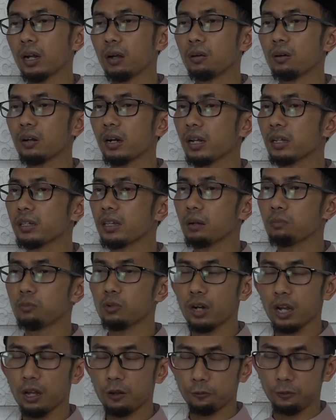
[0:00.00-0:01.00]
orang-orang
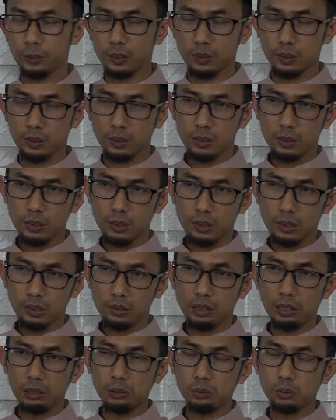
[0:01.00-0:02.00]
yang munafik
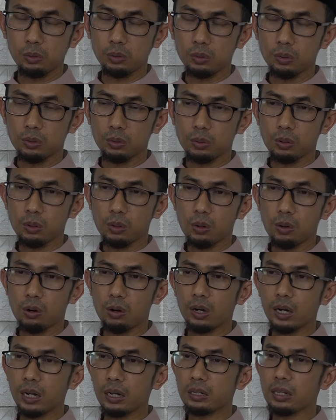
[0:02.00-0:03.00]
yaitu
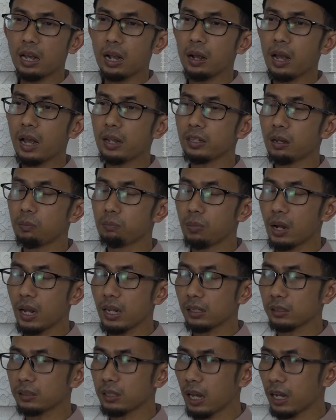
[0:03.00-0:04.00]
orang yang hanya
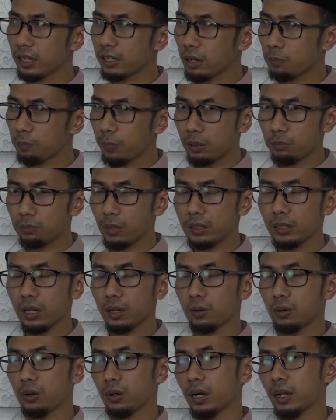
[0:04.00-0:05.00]
baik di hadapan
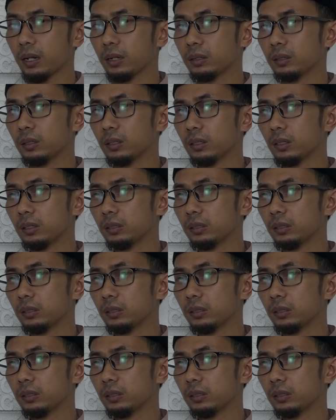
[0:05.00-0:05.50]
banyak orang,